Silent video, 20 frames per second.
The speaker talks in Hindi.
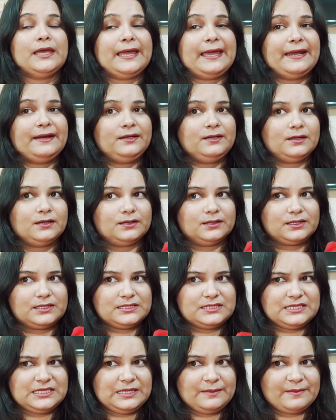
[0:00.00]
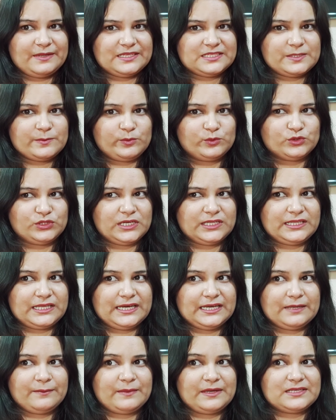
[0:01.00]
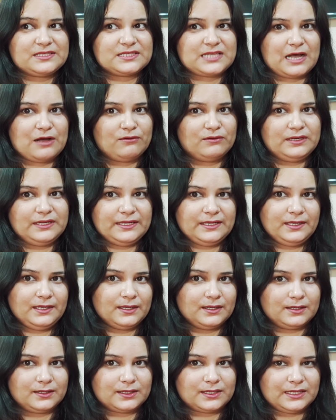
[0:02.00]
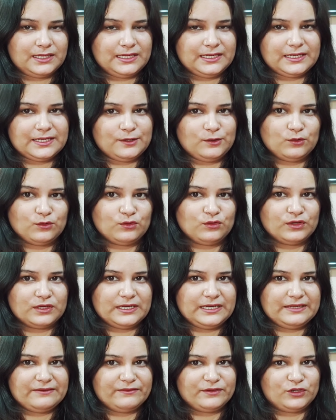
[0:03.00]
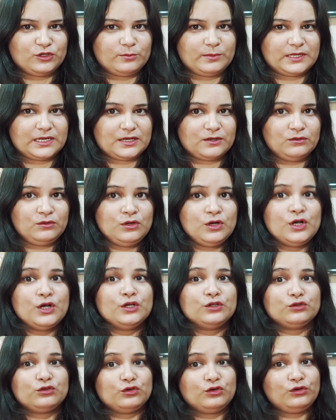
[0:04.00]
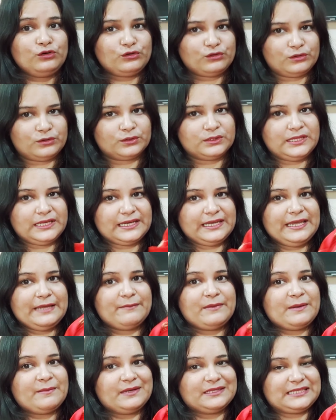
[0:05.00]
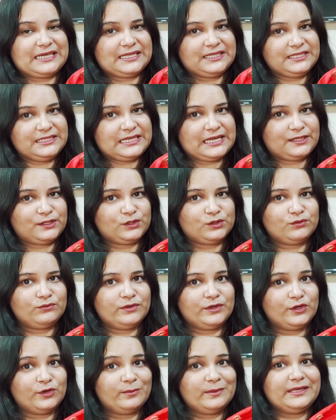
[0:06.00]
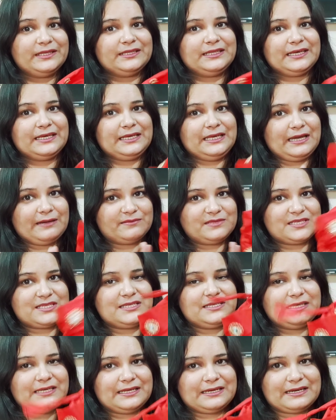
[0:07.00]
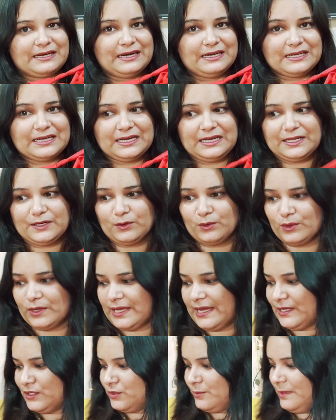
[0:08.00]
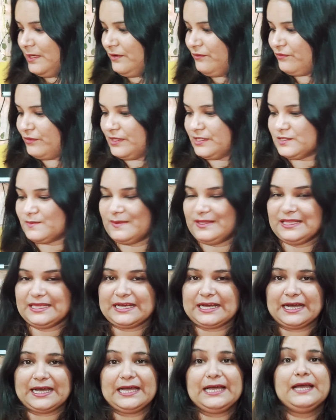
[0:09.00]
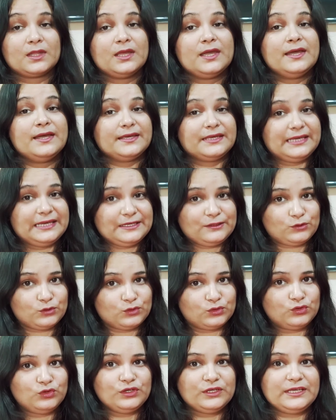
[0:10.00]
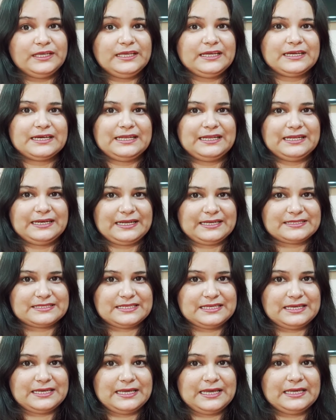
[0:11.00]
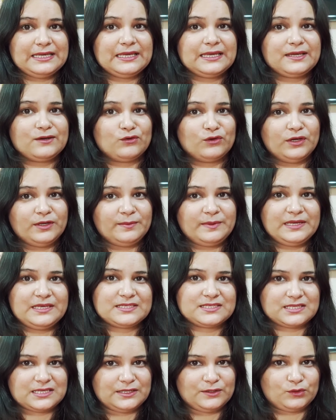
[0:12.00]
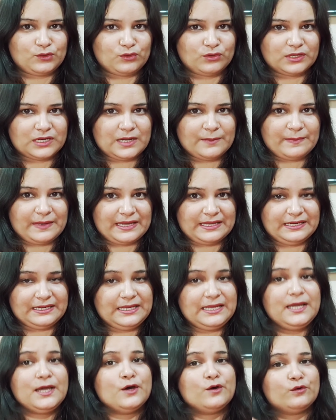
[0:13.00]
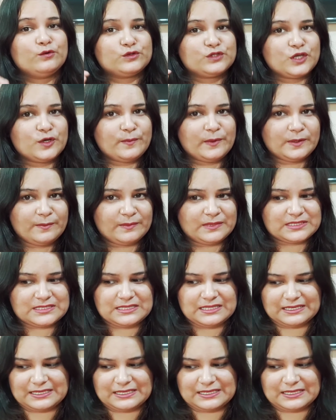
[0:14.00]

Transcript: एंड uh, किसी ने मेरे से पूछा था कि मैं सांवले uh, कलर के लोगों के लिए वीडियो बनाऊं तो uh, देखिए मैं बताती जाती हूँ वीडियो में देखिए अब जैसे ये रेड कलर हो गया जो मैंने फर्स्ट में दिखाया ये दोनों ही कलर ऐसे हैं कि कोई भी स्किन टोन का पहने उसके ऊपर मस्त